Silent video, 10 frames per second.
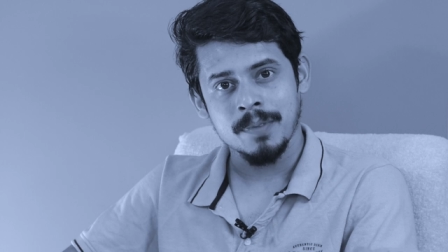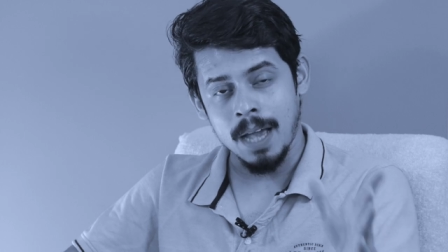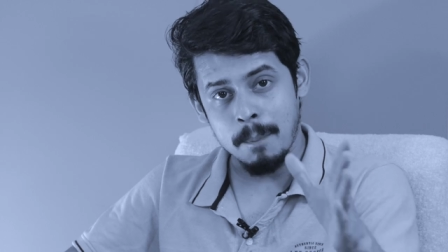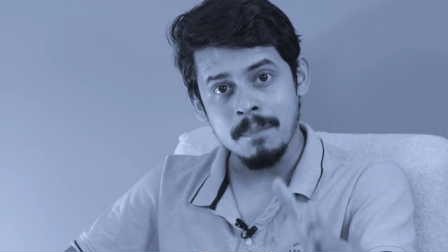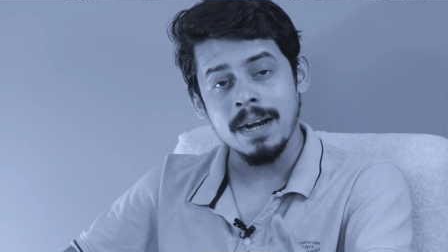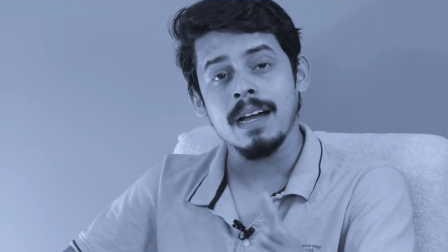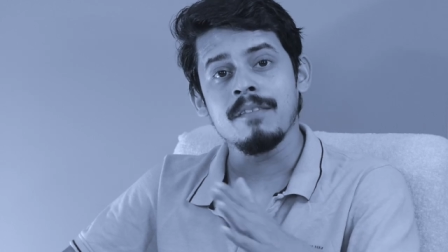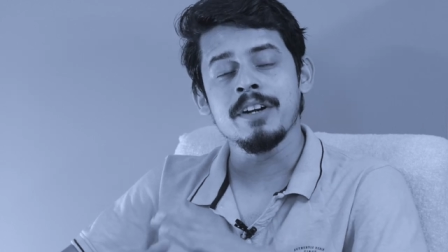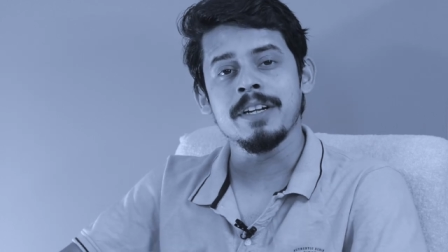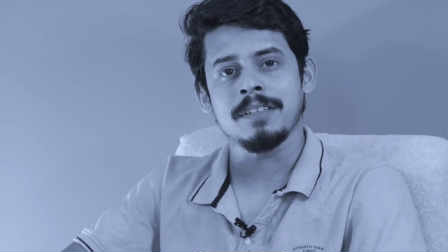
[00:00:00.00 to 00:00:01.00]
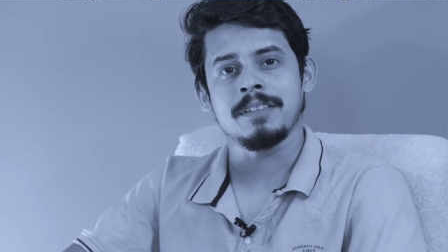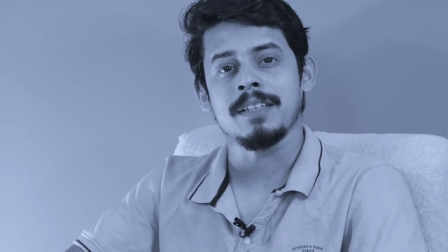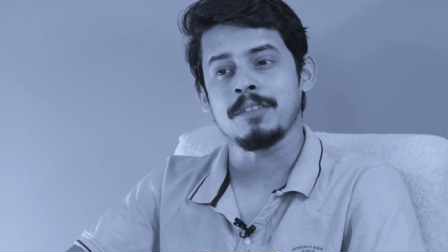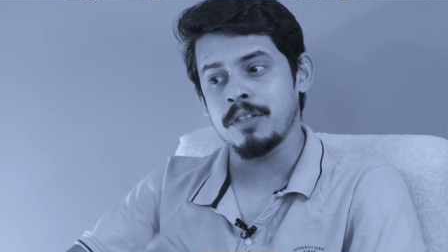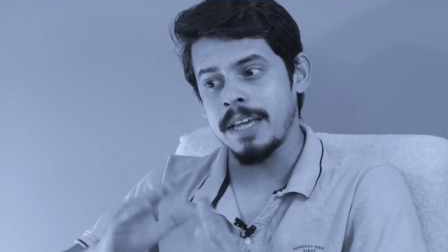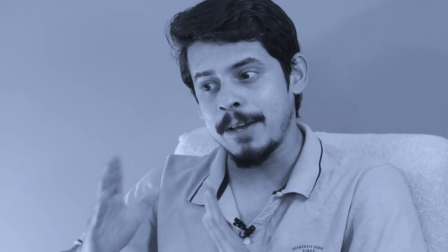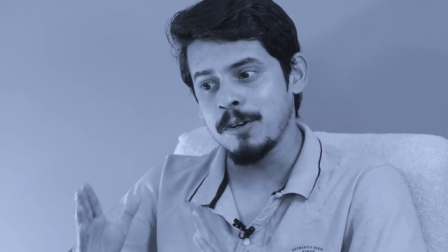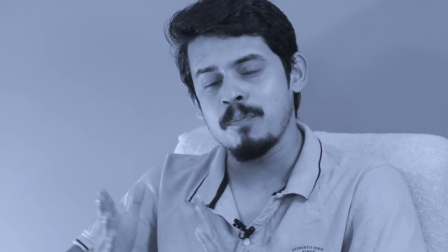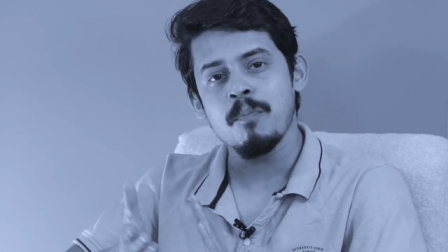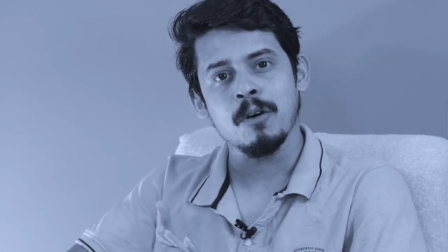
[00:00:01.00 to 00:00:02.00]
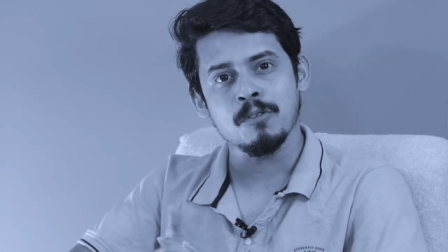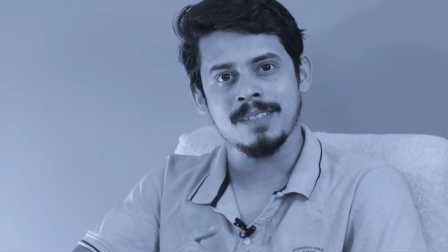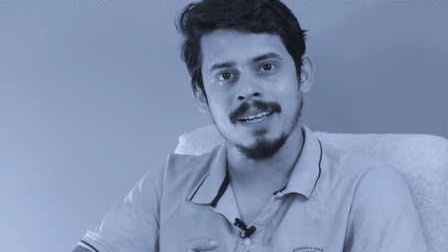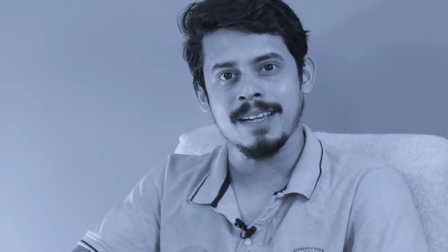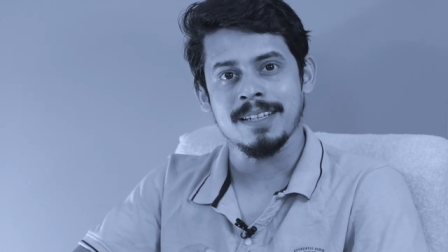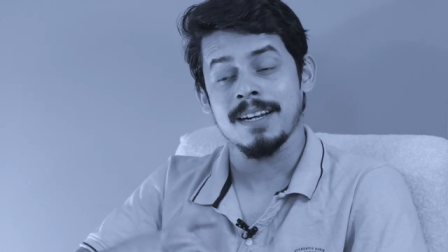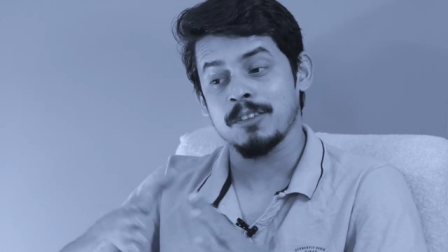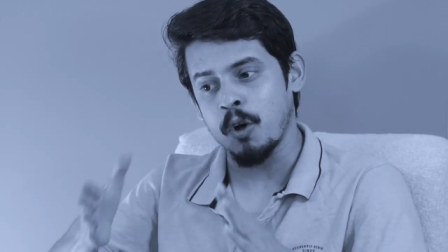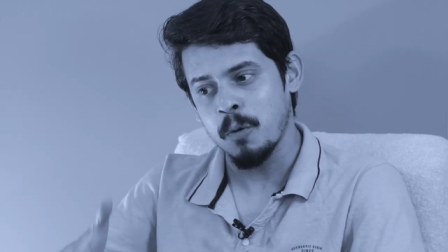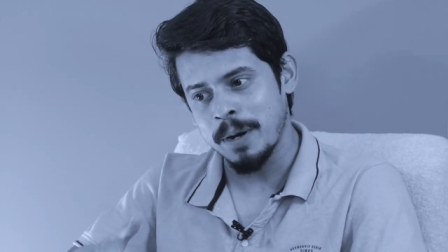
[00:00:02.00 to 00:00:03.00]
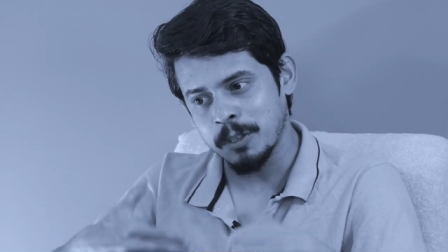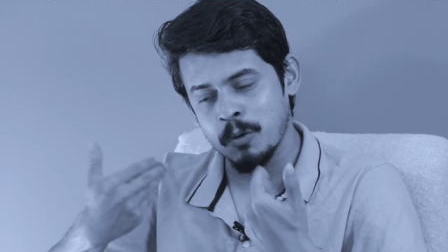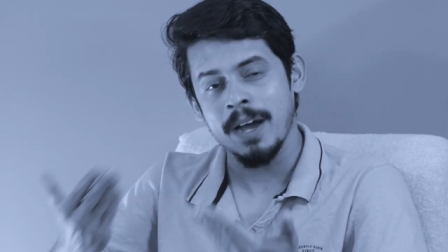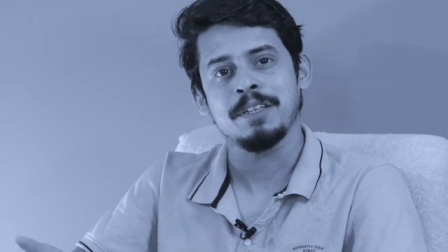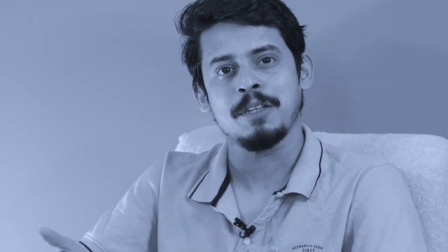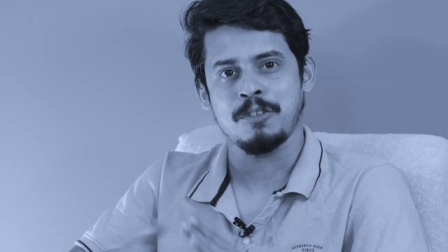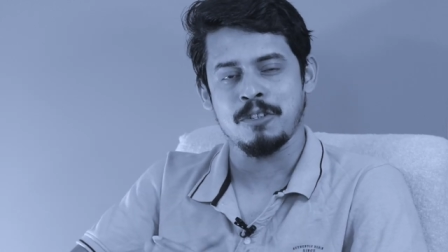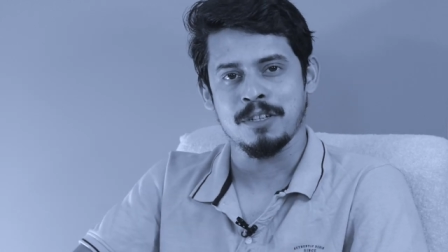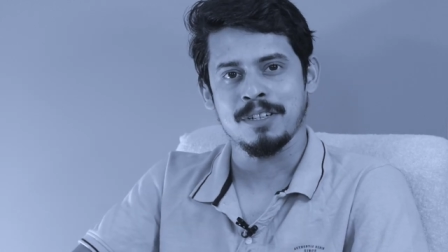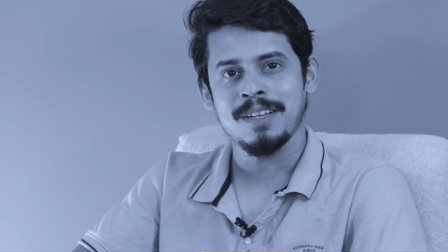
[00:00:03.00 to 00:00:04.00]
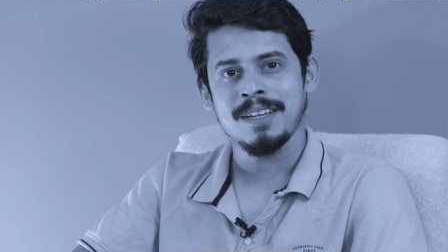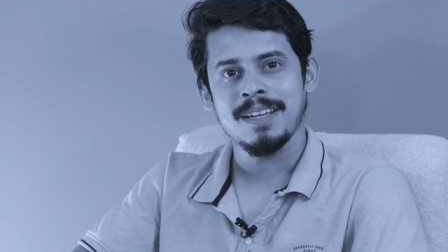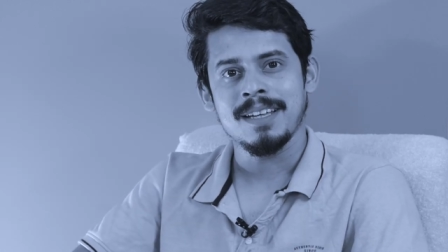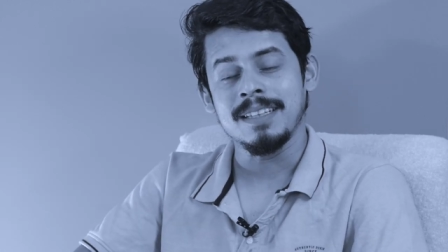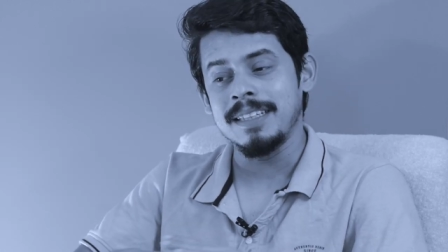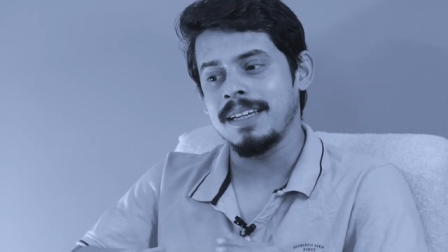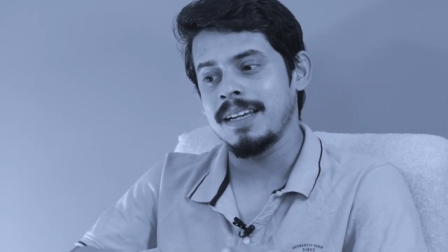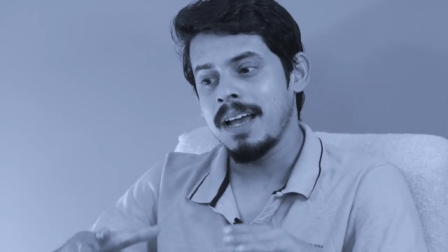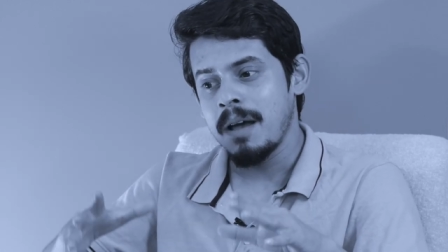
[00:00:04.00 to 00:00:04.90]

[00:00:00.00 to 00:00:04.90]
তাই আপনার কমিউনিটিতে যদি এইরূপ মানুষ থাকে যারা ধর্মের দোহাই দিচ্ছে দিয়ে